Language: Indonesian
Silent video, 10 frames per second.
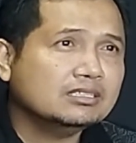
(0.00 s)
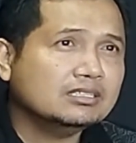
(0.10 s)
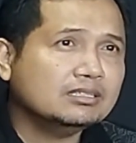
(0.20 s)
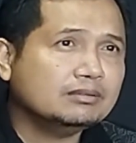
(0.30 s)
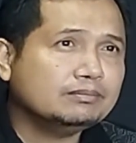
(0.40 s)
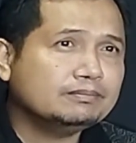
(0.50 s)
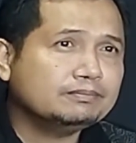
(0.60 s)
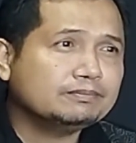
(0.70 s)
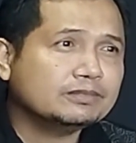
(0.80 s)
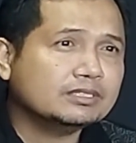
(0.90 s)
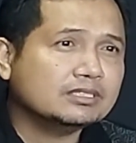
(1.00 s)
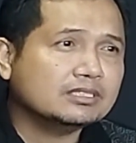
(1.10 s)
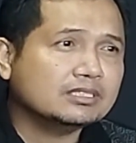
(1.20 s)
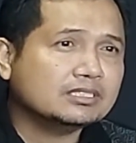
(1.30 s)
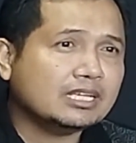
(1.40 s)
uh,
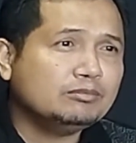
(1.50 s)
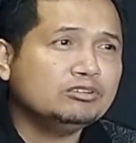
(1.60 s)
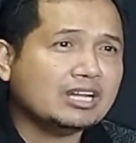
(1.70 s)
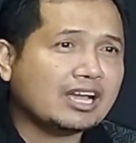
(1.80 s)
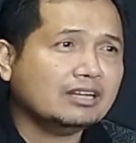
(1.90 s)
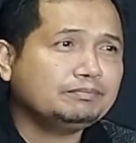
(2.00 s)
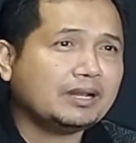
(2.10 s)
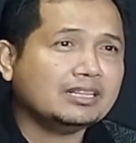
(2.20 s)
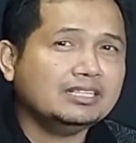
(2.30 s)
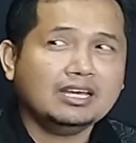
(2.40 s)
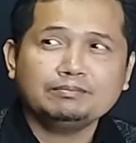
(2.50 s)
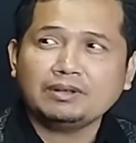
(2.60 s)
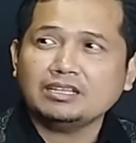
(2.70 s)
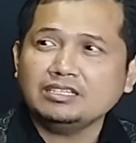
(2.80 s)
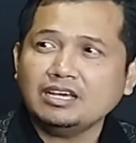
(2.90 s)
saya menggunakan
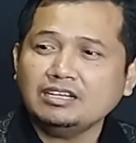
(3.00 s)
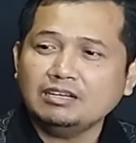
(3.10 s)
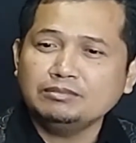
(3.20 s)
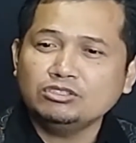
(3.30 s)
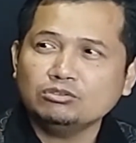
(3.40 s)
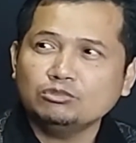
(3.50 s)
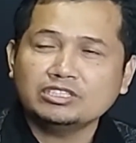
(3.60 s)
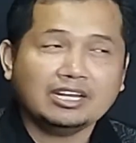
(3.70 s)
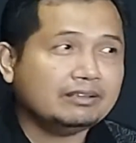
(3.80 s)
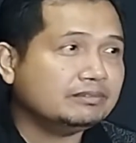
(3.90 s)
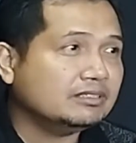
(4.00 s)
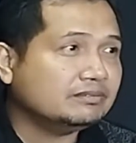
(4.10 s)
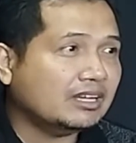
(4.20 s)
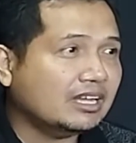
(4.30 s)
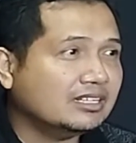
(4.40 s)
pelatihan-pelatihan dalam bentuk multi level,
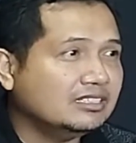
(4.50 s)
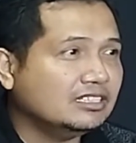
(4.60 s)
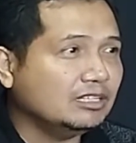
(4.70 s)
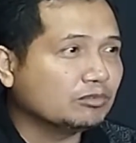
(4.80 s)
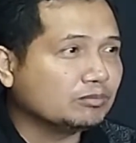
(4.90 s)
Pak. Jadi tim